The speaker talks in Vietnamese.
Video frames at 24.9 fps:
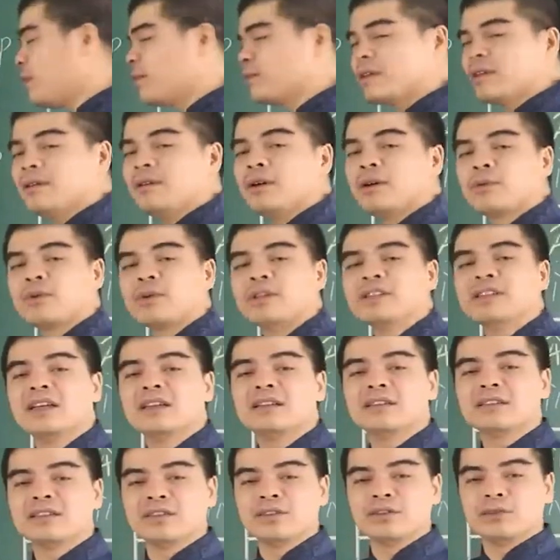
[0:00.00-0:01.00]
vòng tam hợp quý
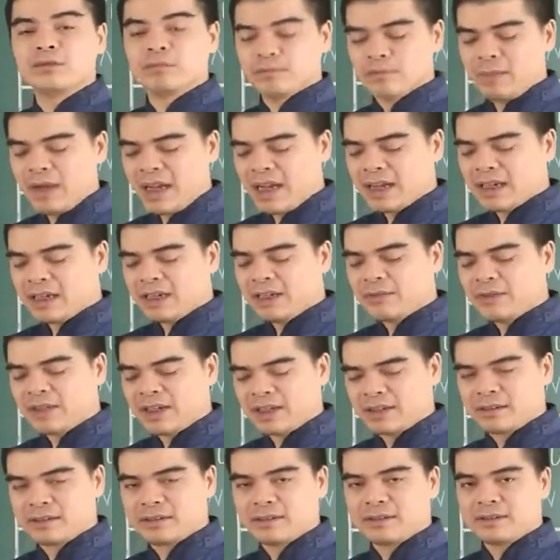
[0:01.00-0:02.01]
nhân sử dụng ba cái linh
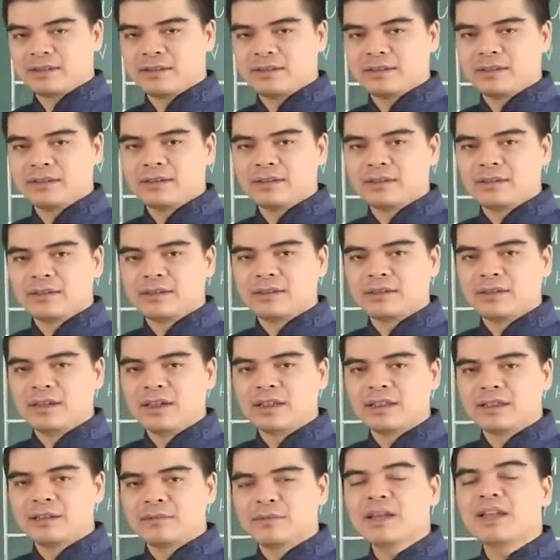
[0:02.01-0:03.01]
vật
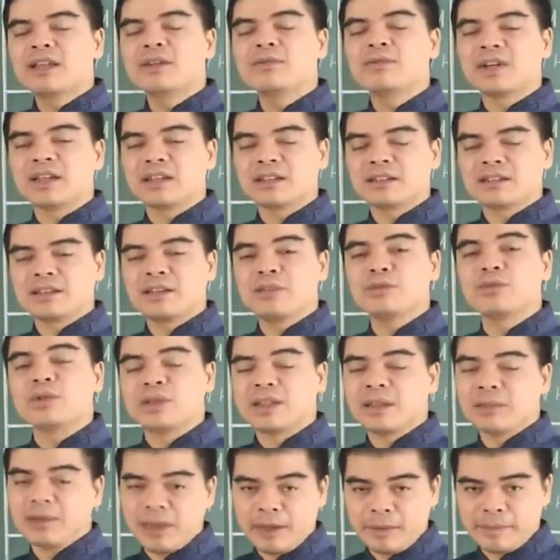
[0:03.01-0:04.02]
ba linh vật theo tuổi
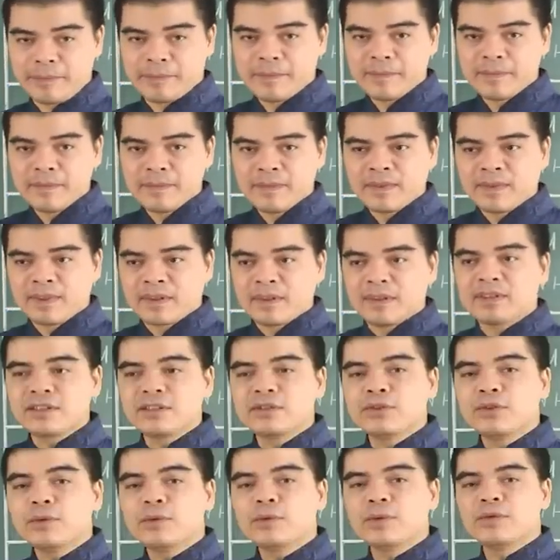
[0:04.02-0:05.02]
tam hợp nó
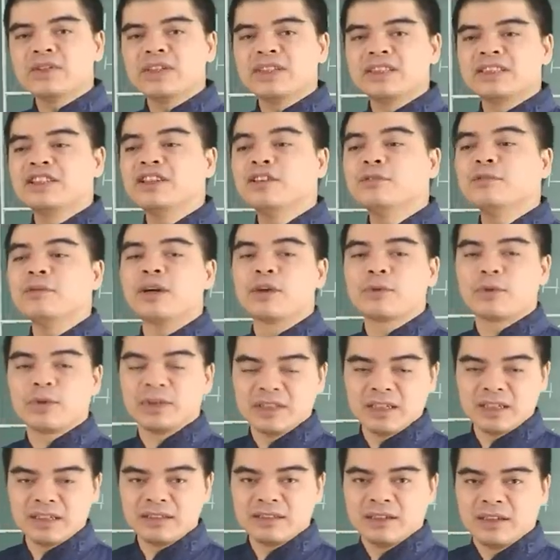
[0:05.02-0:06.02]
sẽ giúp quý vị chiêu mời
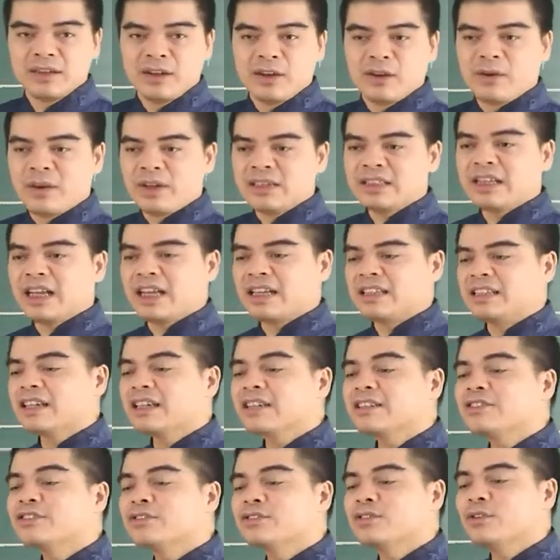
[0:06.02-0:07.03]
quý nhân hóa giải
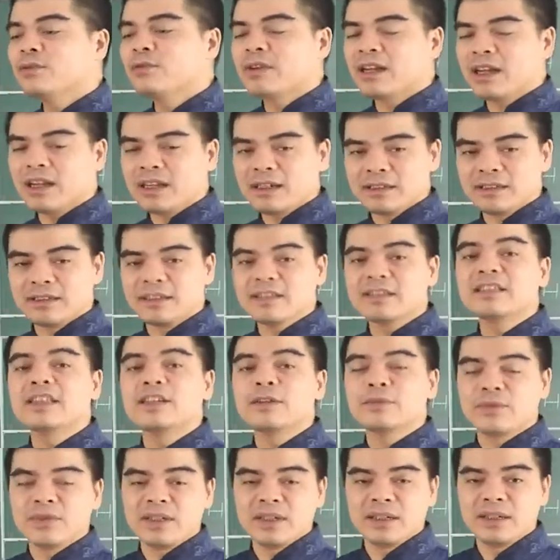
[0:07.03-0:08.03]
những xung khắc những
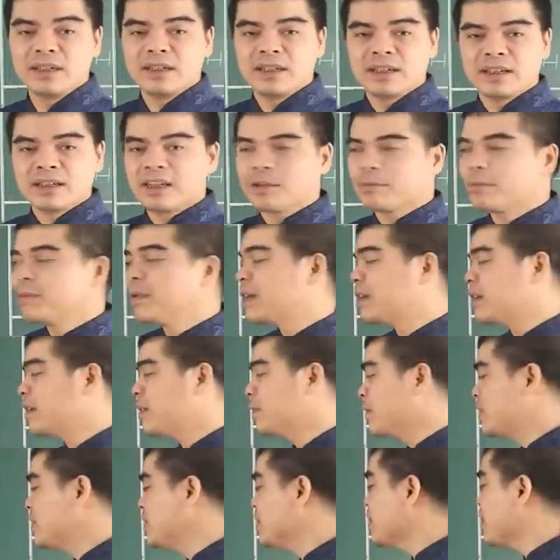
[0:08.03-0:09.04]
thị phi đặc biệt
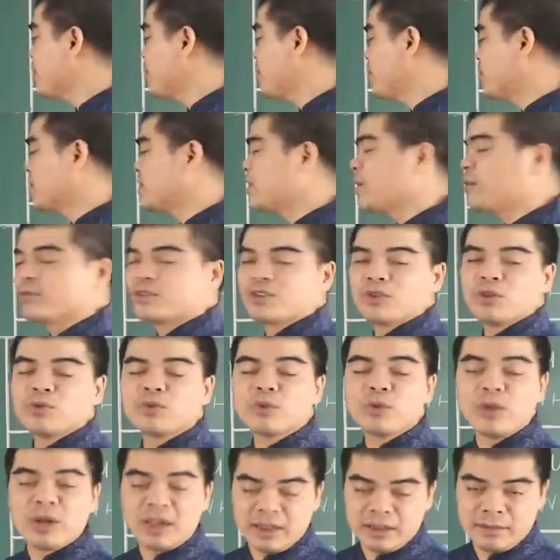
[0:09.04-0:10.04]
là với những cặp vợ chồng
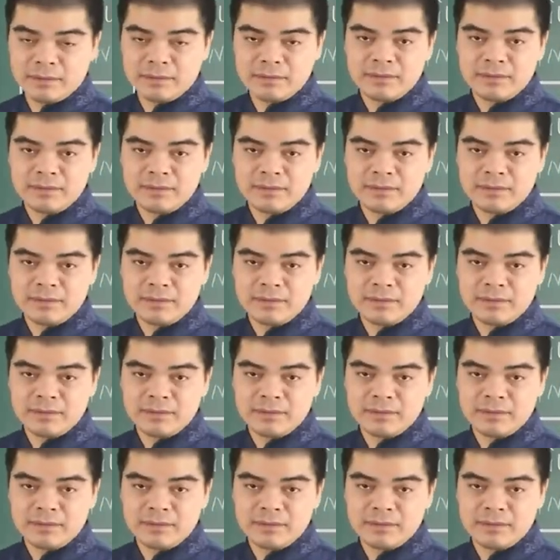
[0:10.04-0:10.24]
xung tuổi